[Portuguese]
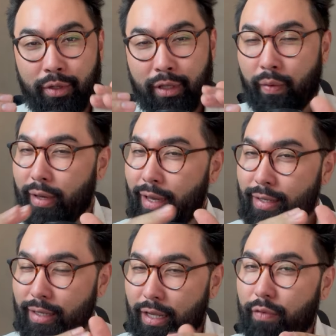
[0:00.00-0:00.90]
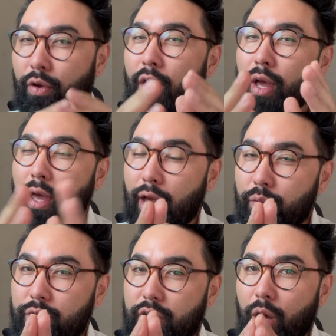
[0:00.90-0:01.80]
Então, esse livro é
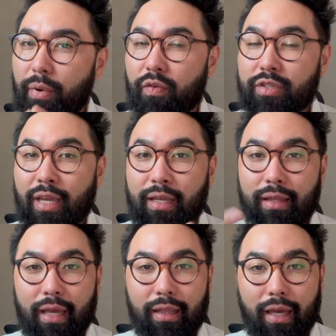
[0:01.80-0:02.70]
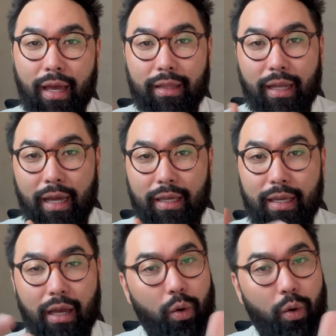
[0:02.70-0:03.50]
crucial para você entender a Tanaquinha